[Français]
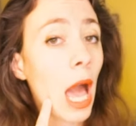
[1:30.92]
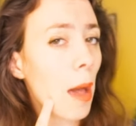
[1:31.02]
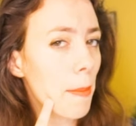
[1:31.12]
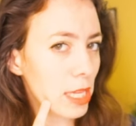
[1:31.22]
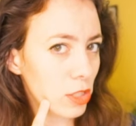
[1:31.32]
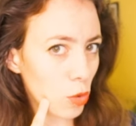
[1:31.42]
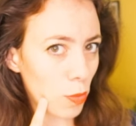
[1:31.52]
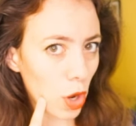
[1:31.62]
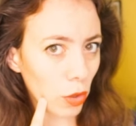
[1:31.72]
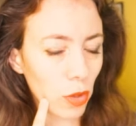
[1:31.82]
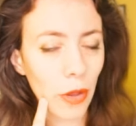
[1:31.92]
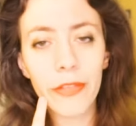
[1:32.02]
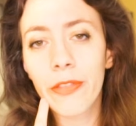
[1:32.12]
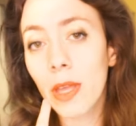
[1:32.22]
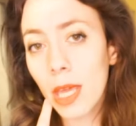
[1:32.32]
à base de blanc
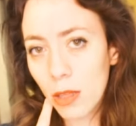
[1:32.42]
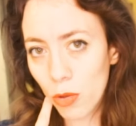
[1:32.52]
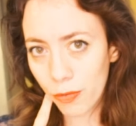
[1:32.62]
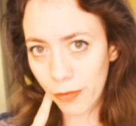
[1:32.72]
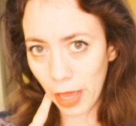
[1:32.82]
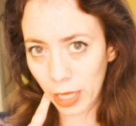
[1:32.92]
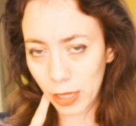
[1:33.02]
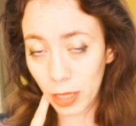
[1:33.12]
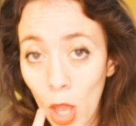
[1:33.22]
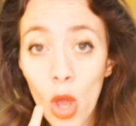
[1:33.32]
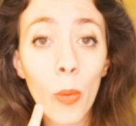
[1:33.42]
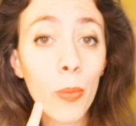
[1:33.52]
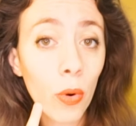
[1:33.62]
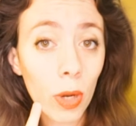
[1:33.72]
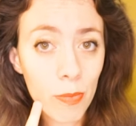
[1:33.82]
d'œuf et de farine
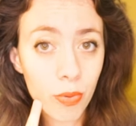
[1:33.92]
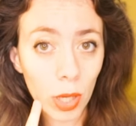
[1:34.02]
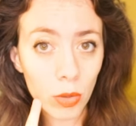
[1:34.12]
pour les points